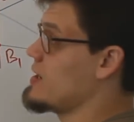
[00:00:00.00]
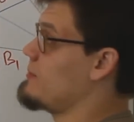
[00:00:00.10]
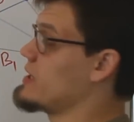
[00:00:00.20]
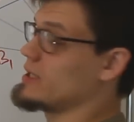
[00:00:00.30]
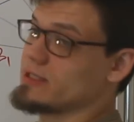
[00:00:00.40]

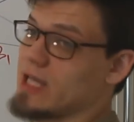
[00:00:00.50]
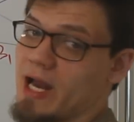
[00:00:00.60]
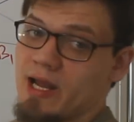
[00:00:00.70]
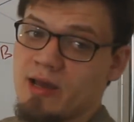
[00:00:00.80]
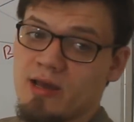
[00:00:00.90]
мы
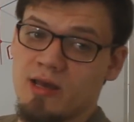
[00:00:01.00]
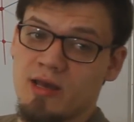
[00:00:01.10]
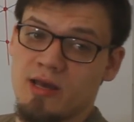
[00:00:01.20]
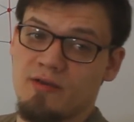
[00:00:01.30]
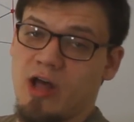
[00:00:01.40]
знали,
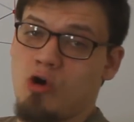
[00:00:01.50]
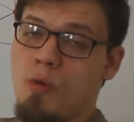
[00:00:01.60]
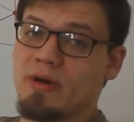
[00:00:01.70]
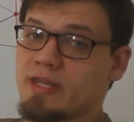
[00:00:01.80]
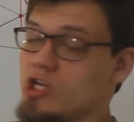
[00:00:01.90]
в
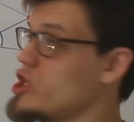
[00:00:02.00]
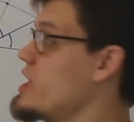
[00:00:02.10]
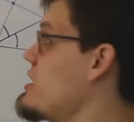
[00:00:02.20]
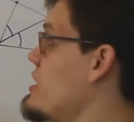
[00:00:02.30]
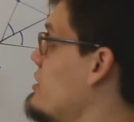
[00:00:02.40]
каком
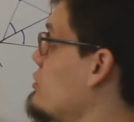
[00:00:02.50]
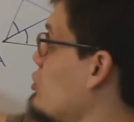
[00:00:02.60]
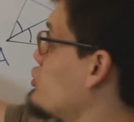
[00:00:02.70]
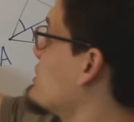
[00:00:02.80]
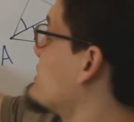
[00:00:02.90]
отношении точки